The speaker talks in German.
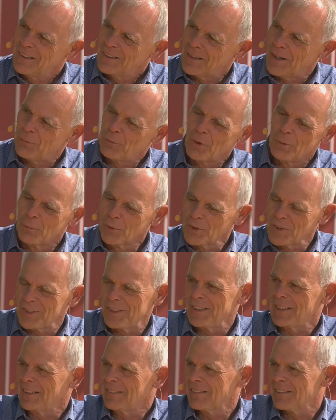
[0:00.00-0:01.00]
dafür muss ich
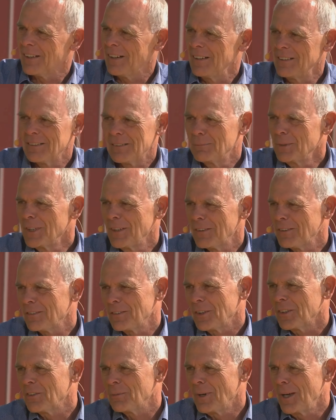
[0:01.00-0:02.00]
die ganze Reise mindestens
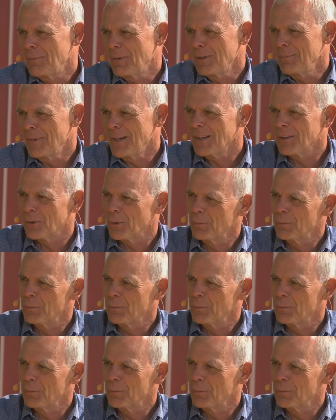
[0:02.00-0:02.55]
noch zweimal machen,